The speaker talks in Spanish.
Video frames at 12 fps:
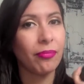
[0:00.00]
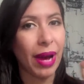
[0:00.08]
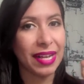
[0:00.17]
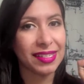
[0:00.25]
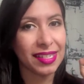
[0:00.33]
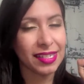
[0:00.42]

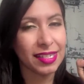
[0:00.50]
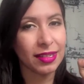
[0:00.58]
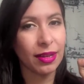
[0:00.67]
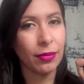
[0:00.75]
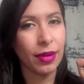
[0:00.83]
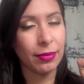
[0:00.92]
bases
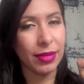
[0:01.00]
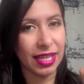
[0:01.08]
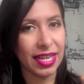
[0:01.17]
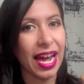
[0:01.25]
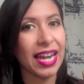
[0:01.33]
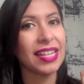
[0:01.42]

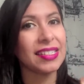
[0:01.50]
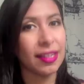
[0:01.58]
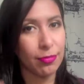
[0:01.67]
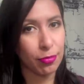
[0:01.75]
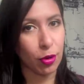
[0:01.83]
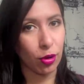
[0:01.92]
minerales
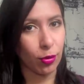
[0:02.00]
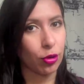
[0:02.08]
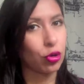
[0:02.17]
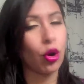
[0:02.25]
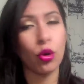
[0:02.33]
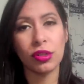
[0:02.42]
en polvo,
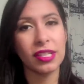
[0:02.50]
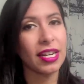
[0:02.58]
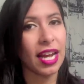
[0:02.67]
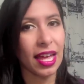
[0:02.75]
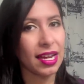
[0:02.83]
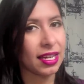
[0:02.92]
no usa
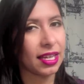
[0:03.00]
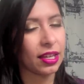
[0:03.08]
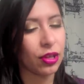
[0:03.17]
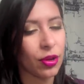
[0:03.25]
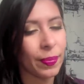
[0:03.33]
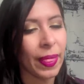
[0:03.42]
nada de líquido.